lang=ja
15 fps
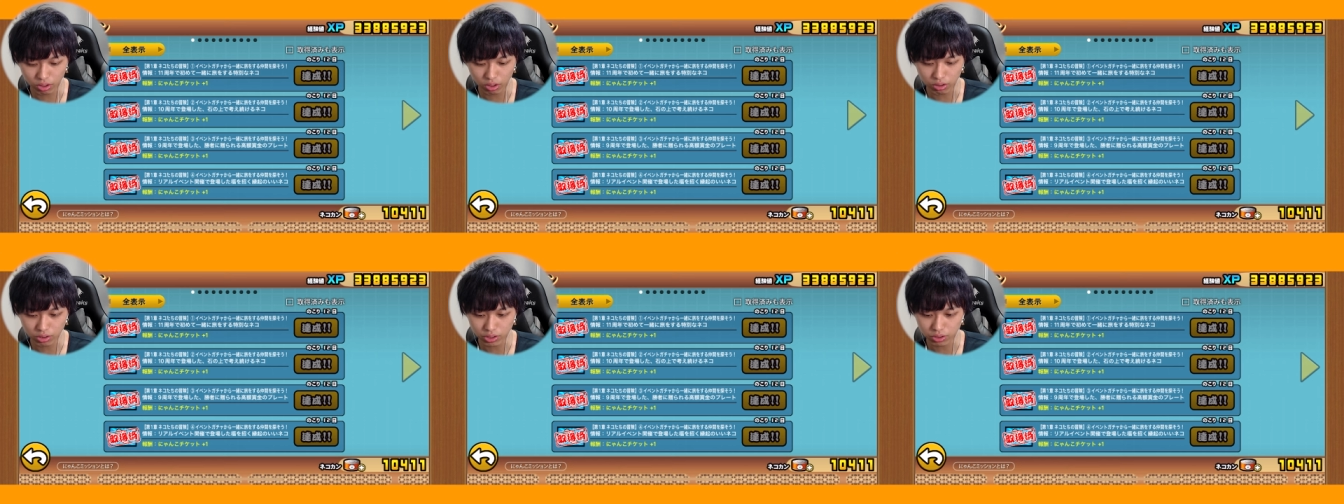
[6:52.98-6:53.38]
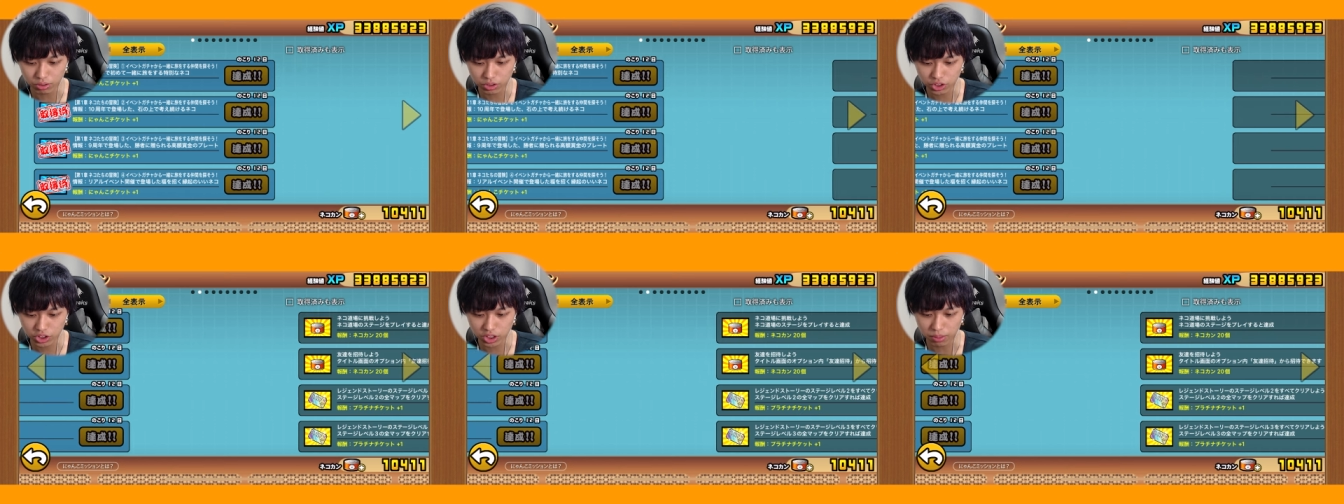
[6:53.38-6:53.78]
こうやって報
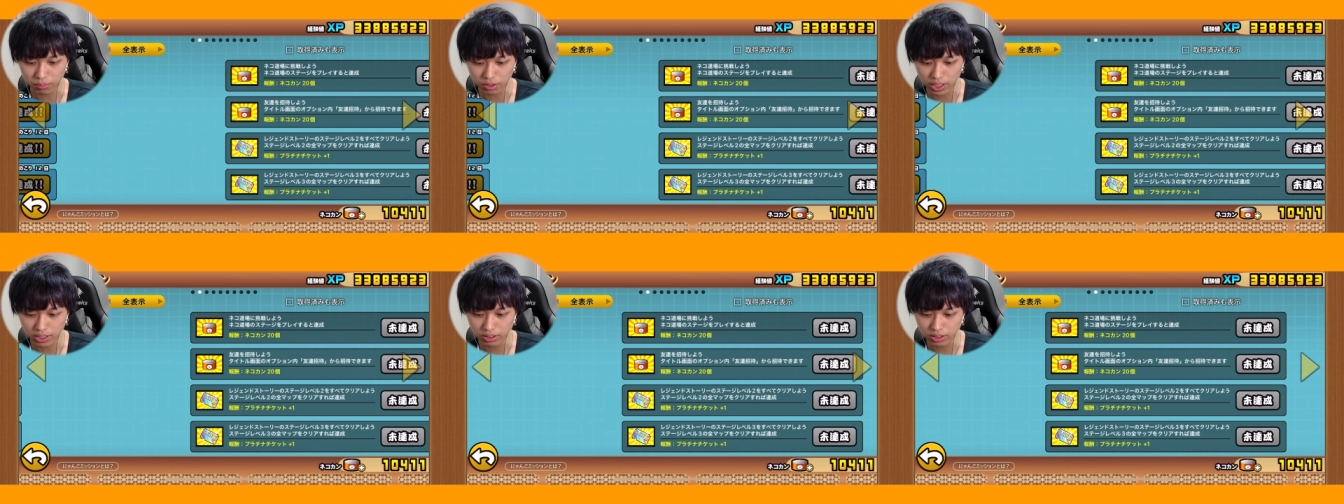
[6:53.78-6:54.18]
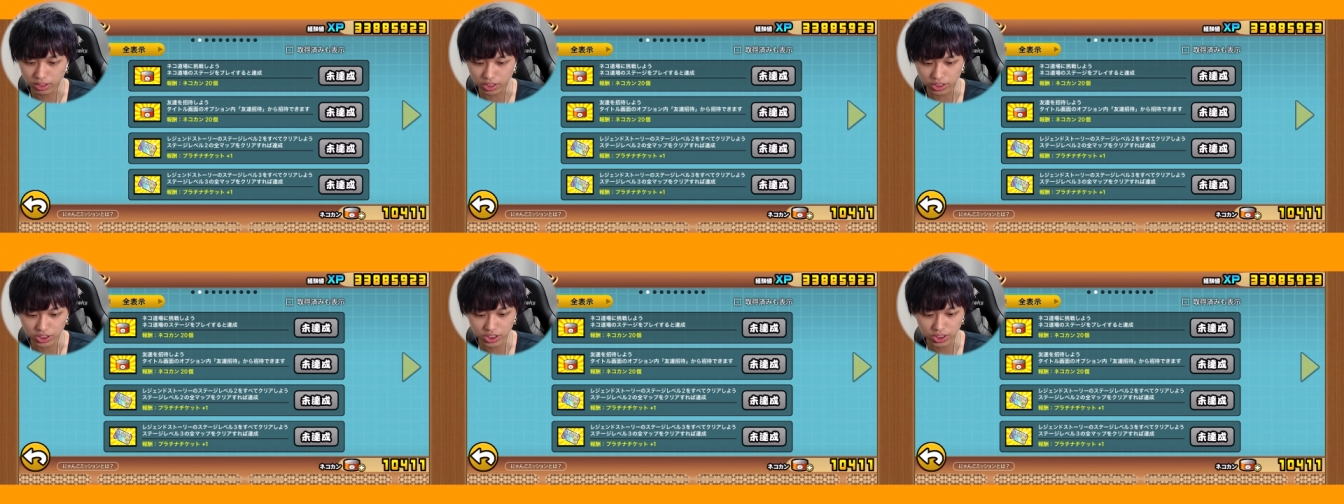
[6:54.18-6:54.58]
酬がもらえるって
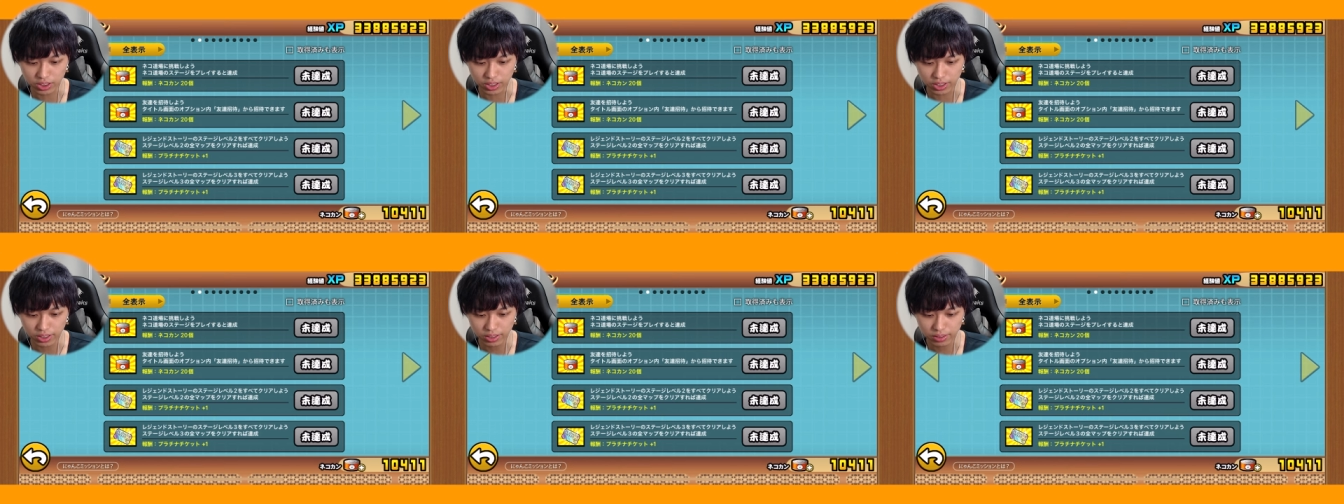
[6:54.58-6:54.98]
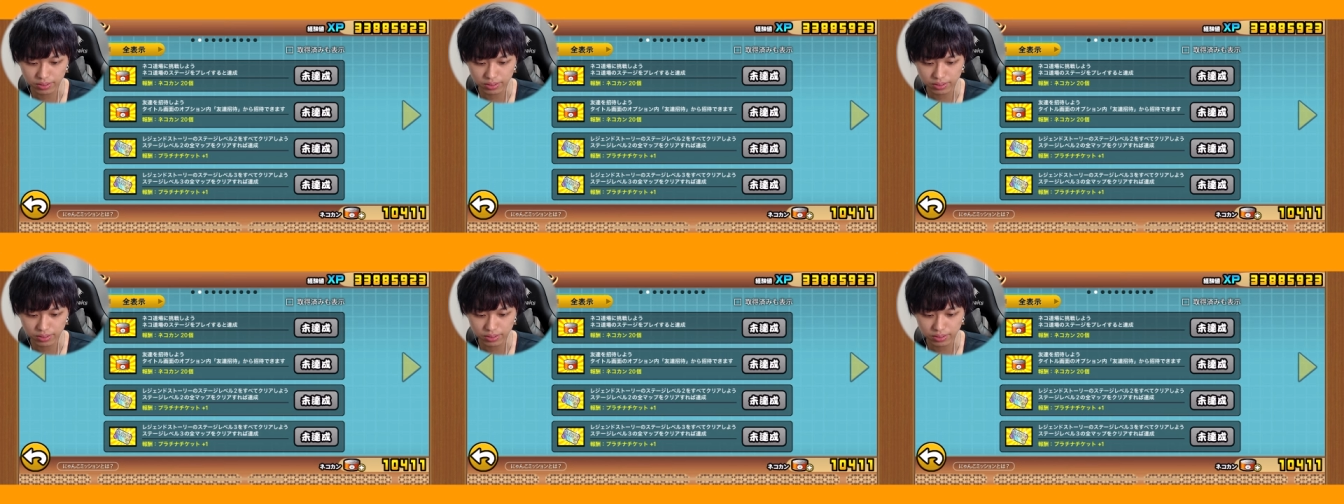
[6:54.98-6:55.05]
感じですね。